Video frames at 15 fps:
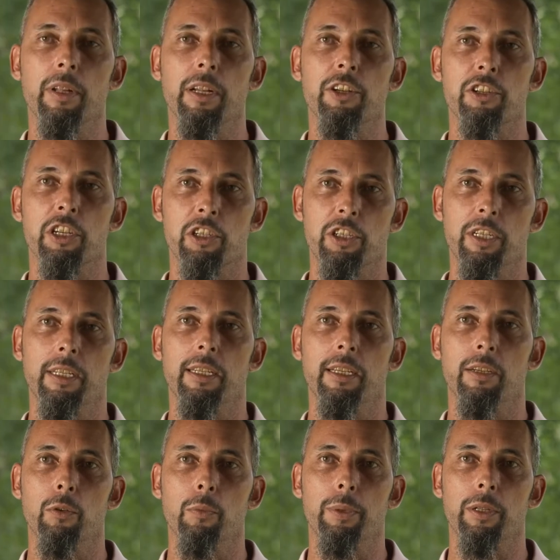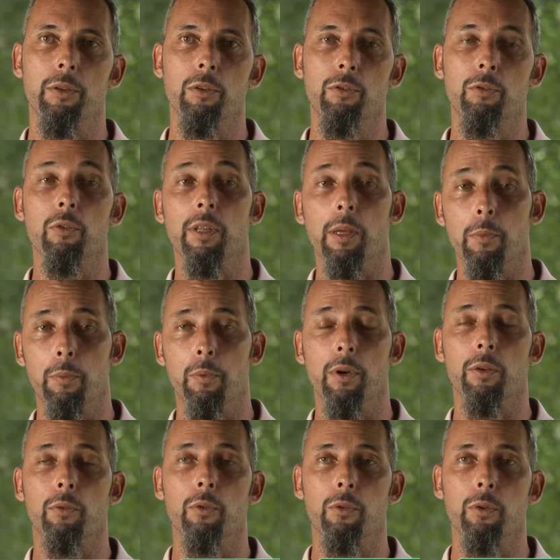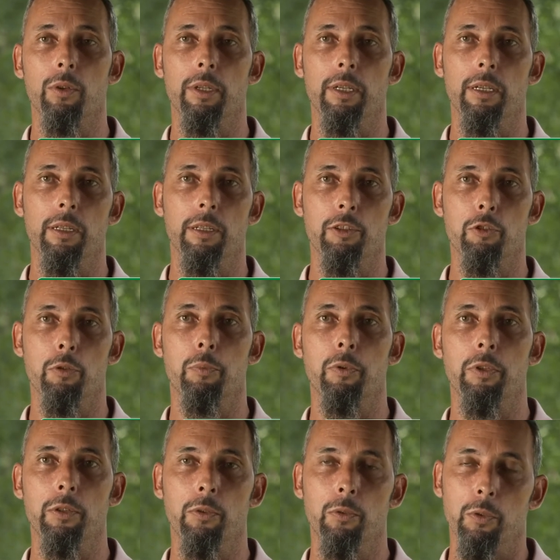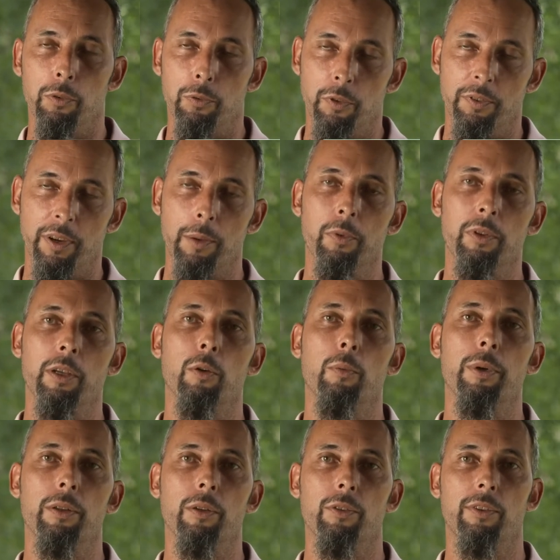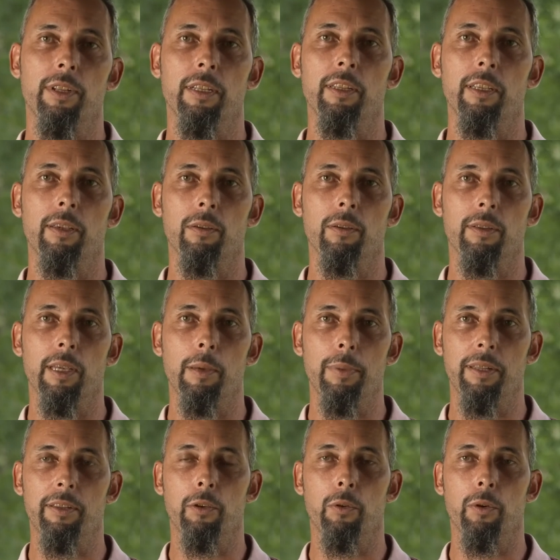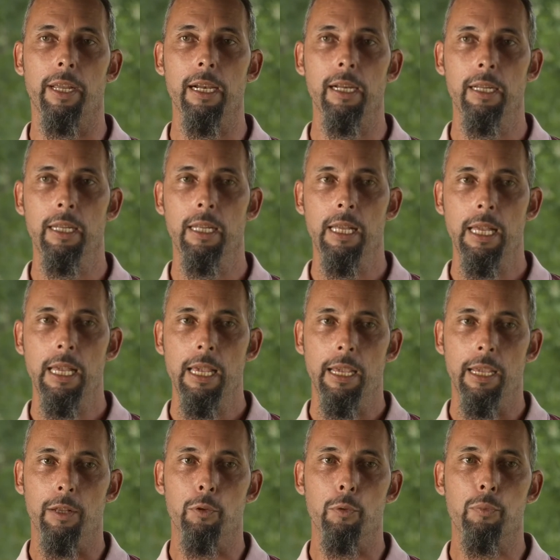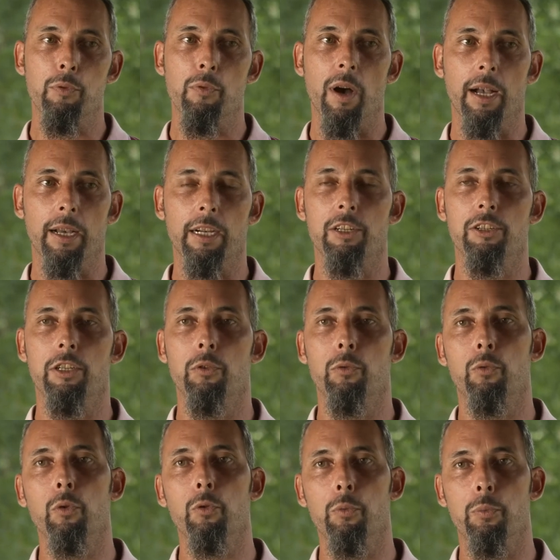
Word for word: d'aller chercher des compétences, notamment pour la culture des, champignons où il faut vraiment des compétences techniques euh, très particulières, et de pouvoir agréger autour du